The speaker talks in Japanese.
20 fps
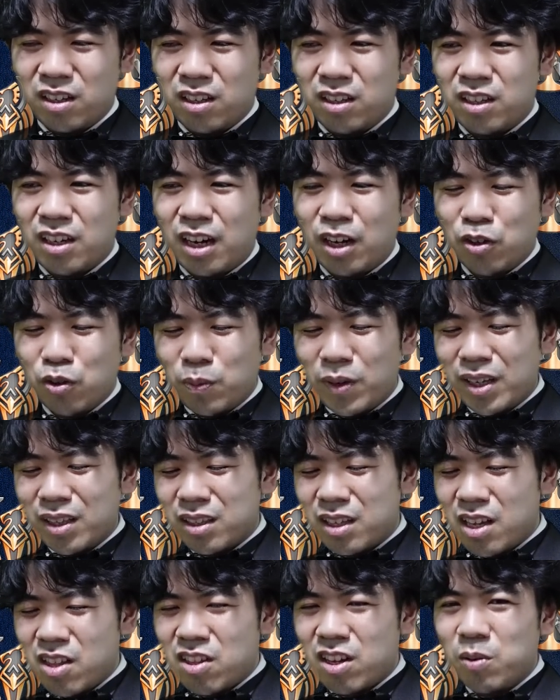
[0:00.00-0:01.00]
で
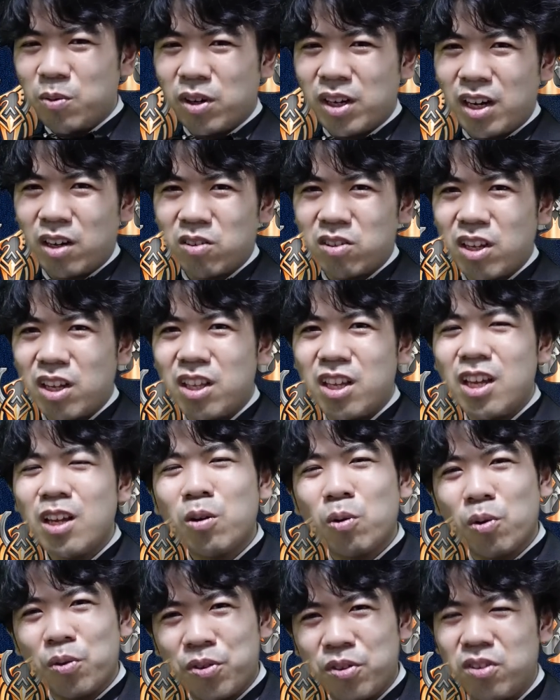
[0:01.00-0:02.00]
アドバンテージがもう確定で1
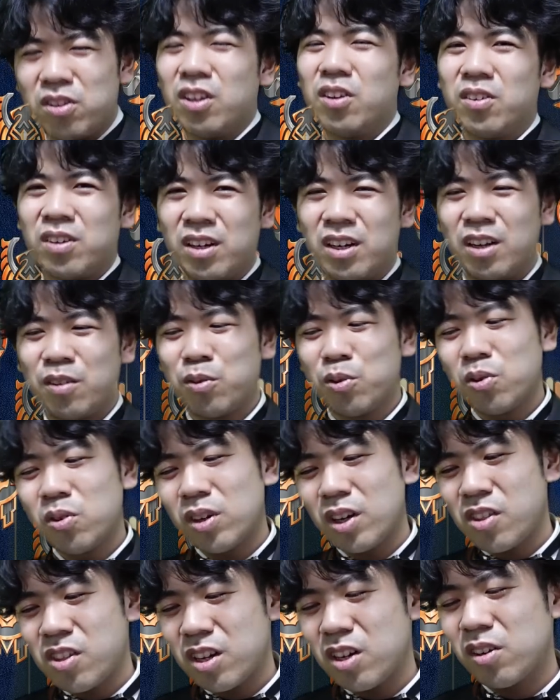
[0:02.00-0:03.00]
個ついてるから、そこ
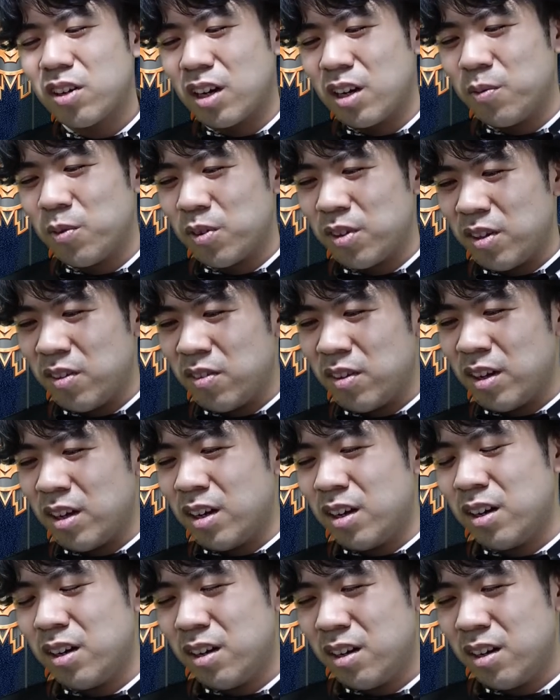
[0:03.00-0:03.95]
が違うかもう全然。